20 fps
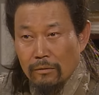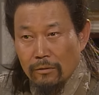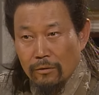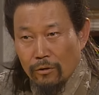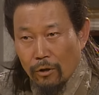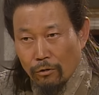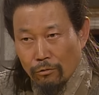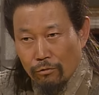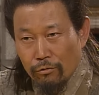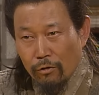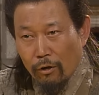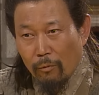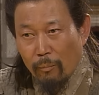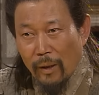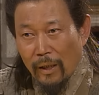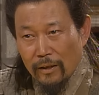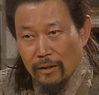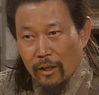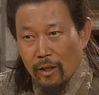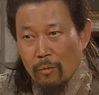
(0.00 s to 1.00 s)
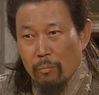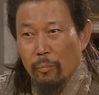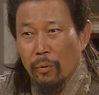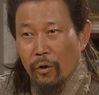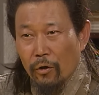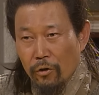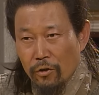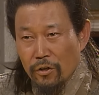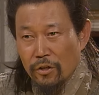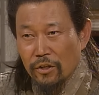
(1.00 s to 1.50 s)
정주성 밖에
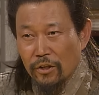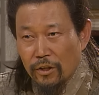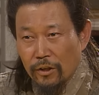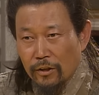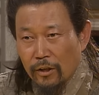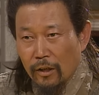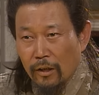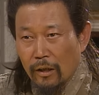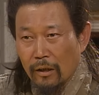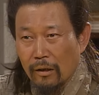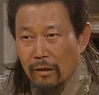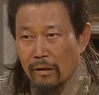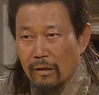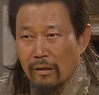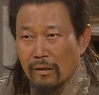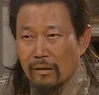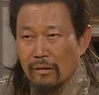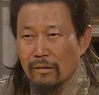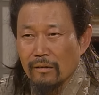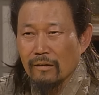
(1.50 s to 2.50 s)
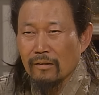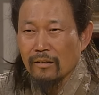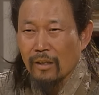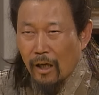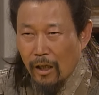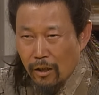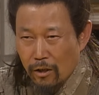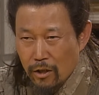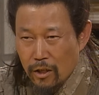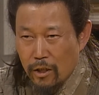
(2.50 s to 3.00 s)
버려진 시체가
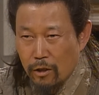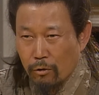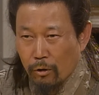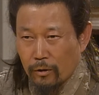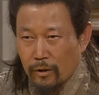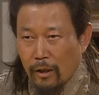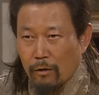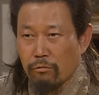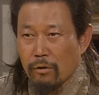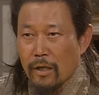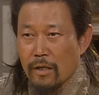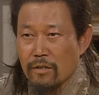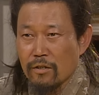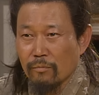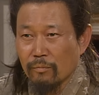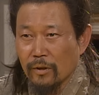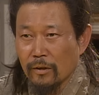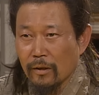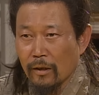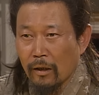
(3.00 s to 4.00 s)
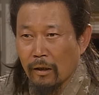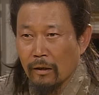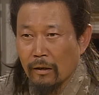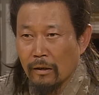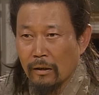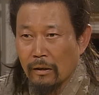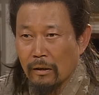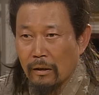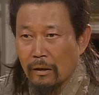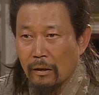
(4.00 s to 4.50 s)
산을 잃었다고 했습니다.
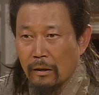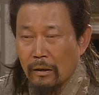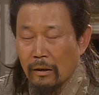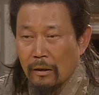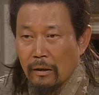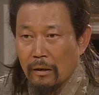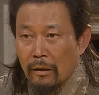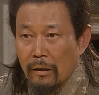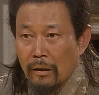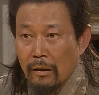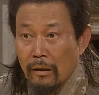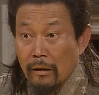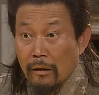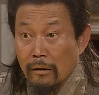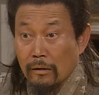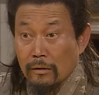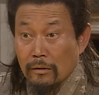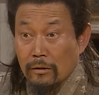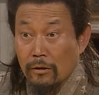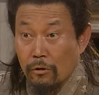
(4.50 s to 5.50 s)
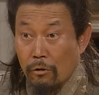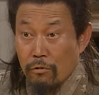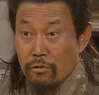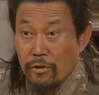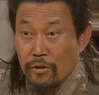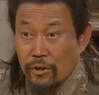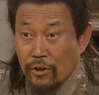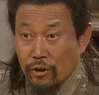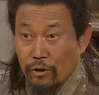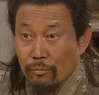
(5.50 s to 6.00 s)

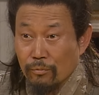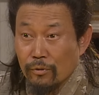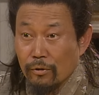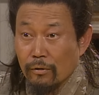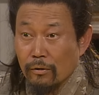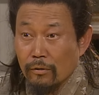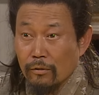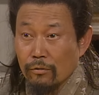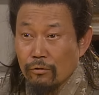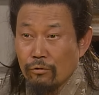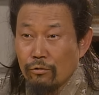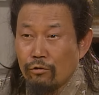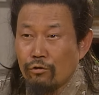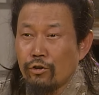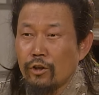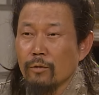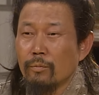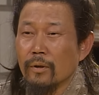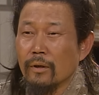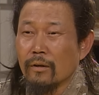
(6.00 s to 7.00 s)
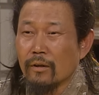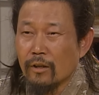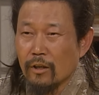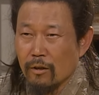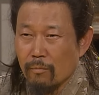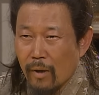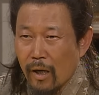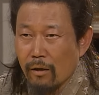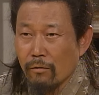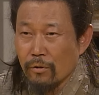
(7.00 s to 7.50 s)
그곳은 지금도 출입을
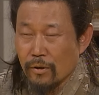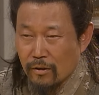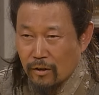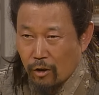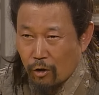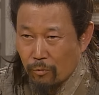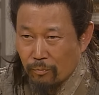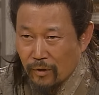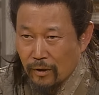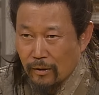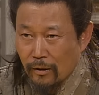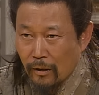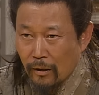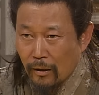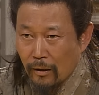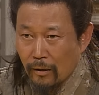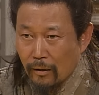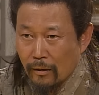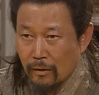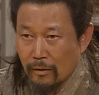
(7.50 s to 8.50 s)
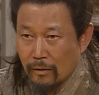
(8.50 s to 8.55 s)
금하고 있어옵니다.